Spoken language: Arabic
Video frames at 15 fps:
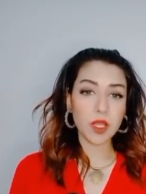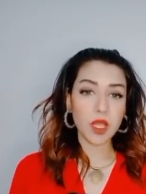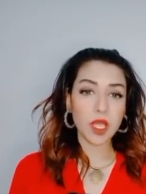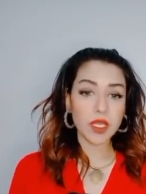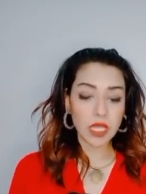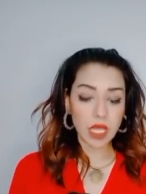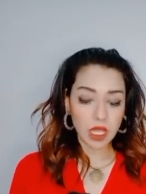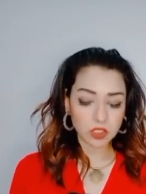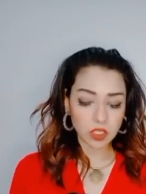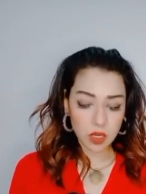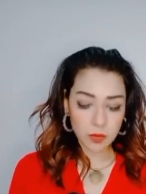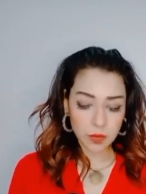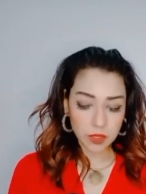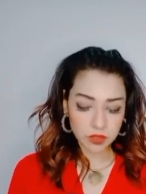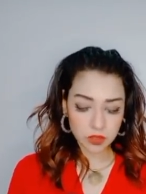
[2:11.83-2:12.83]
هي
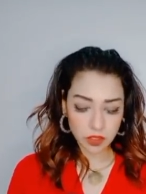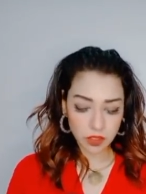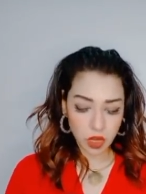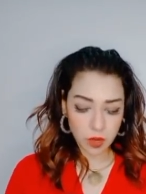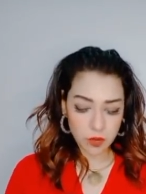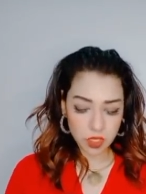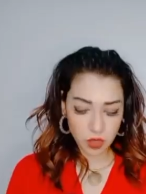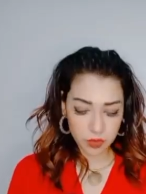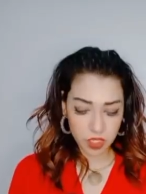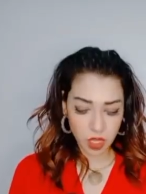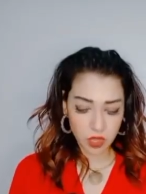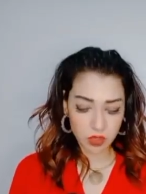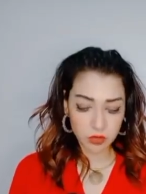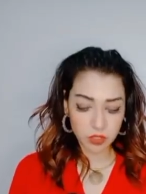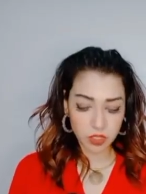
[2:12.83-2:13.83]
ضربه رامي
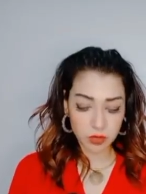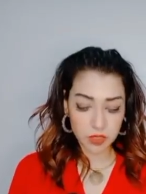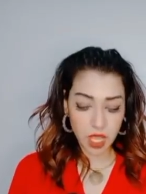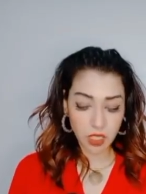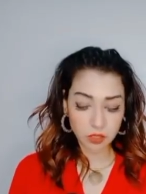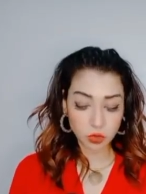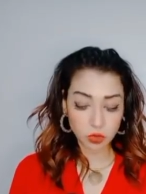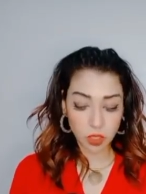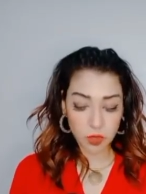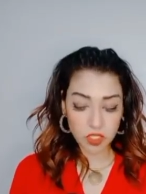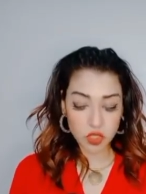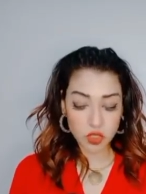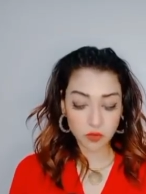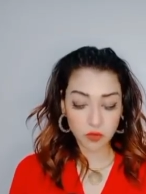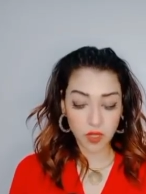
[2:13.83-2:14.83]
ربيعه رامي ربيعه عنده
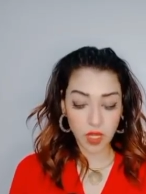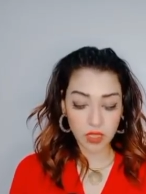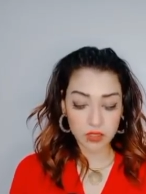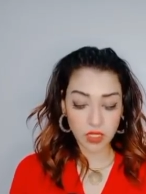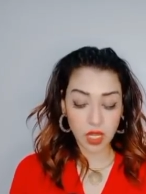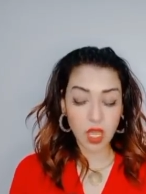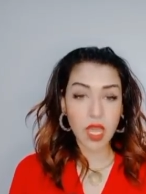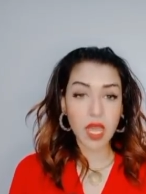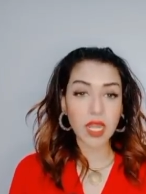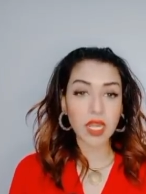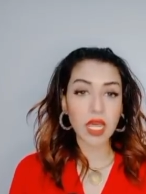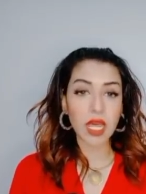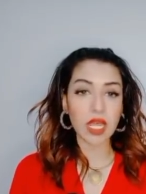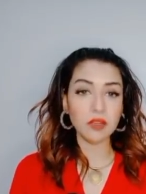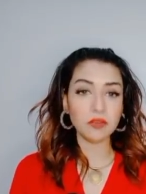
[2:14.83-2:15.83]
تمزق في العضله
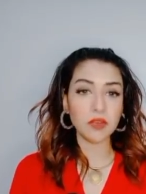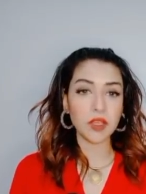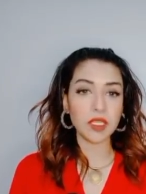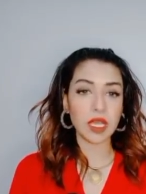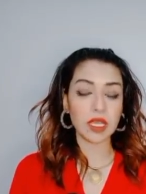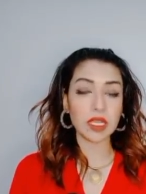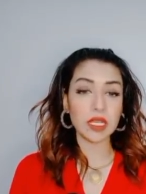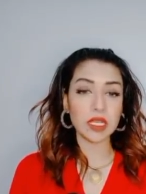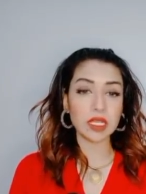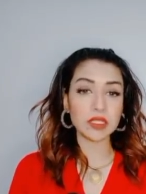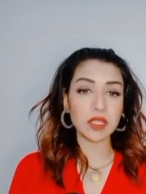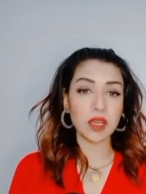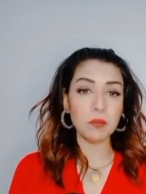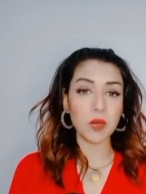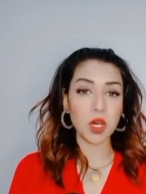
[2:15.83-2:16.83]
الخلفيه كلاكيت
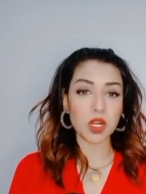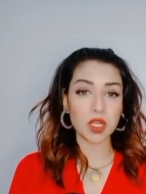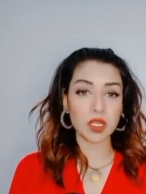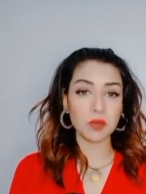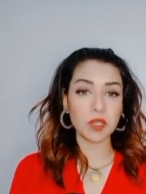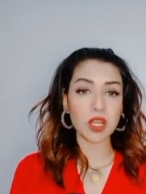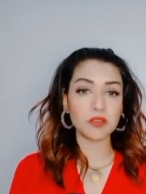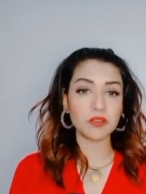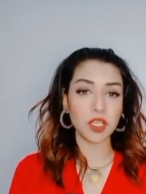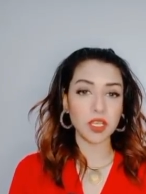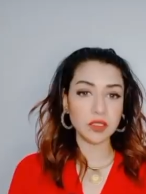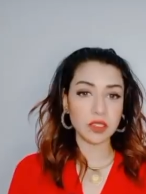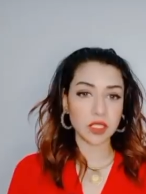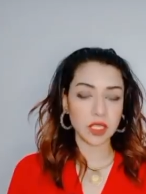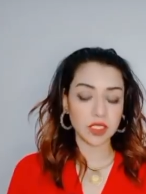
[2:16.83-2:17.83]
كم مره اللي بيعرف
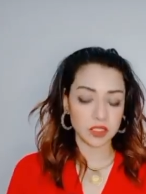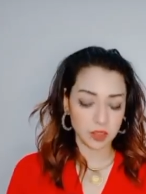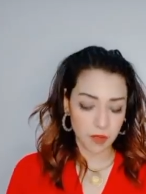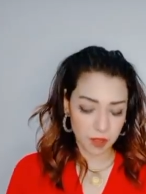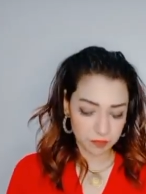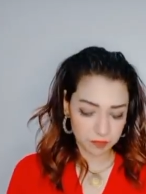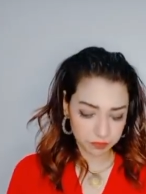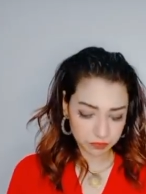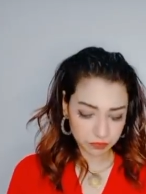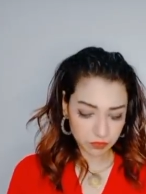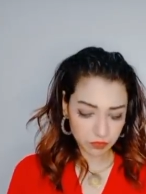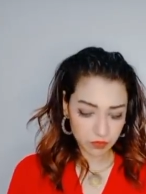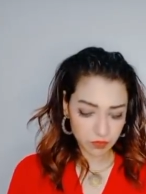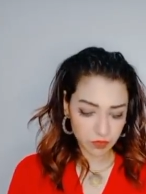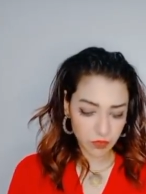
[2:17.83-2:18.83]
يعد يعد بقى
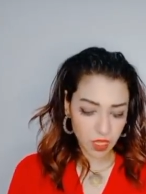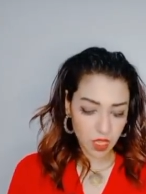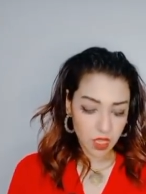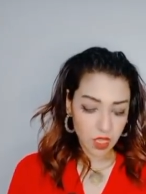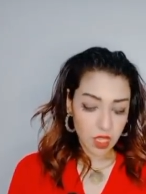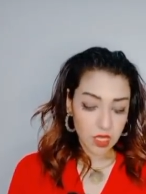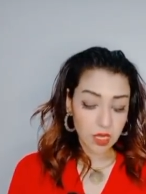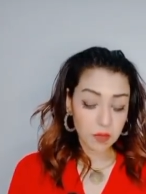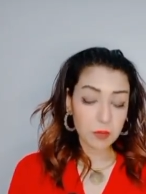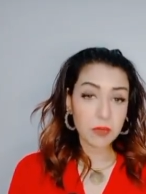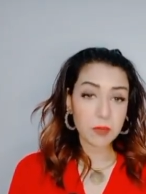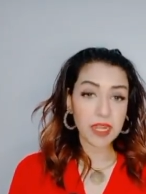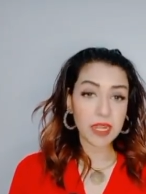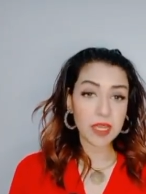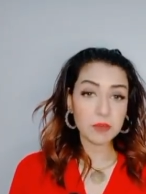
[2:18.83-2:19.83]
لما
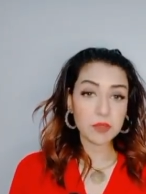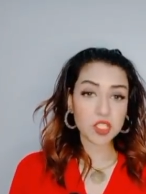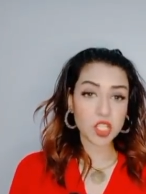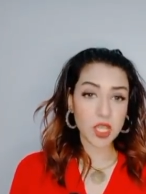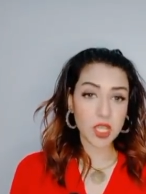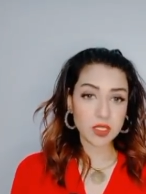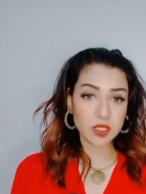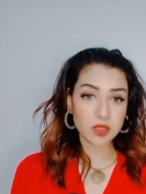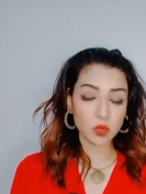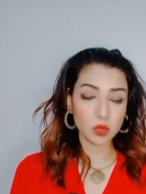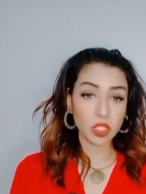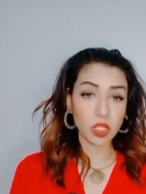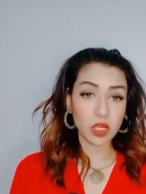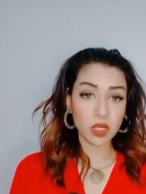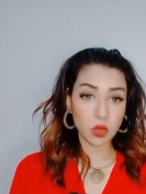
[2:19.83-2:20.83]
يبقى اللاعب مش جاهز
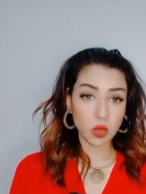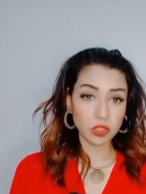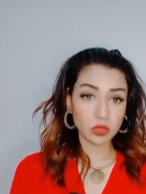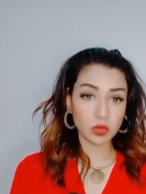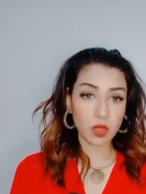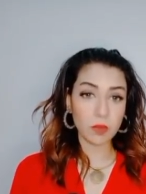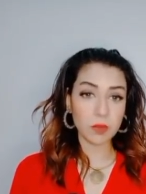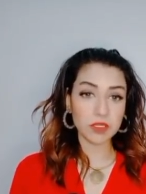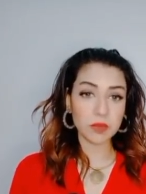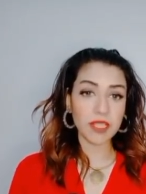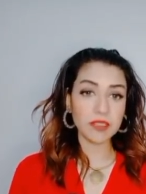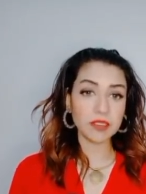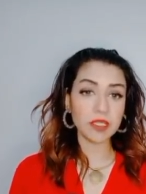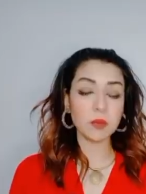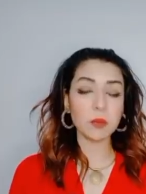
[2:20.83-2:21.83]
وده اللي انا قلته لما
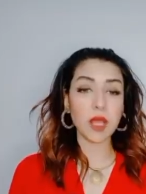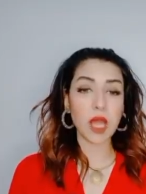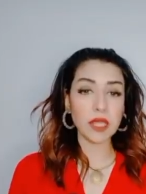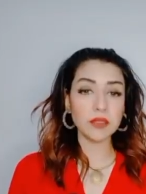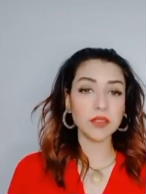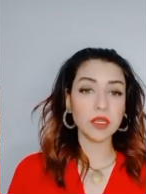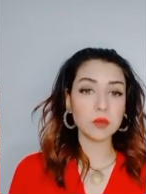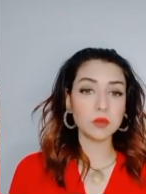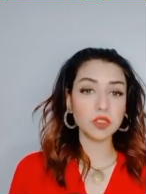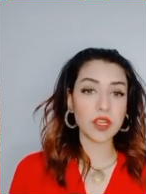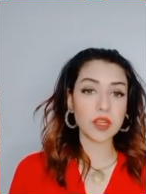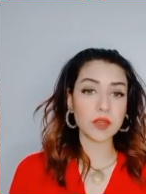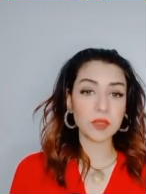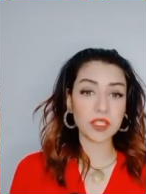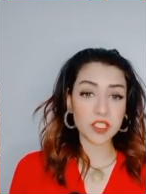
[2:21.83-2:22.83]
تبقى انت عندك
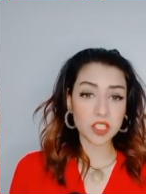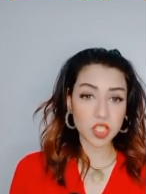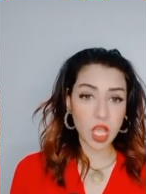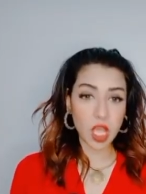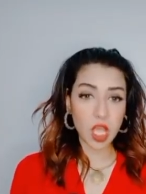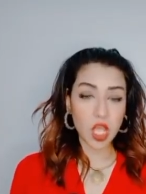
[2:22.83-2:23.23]
مدرب كرشه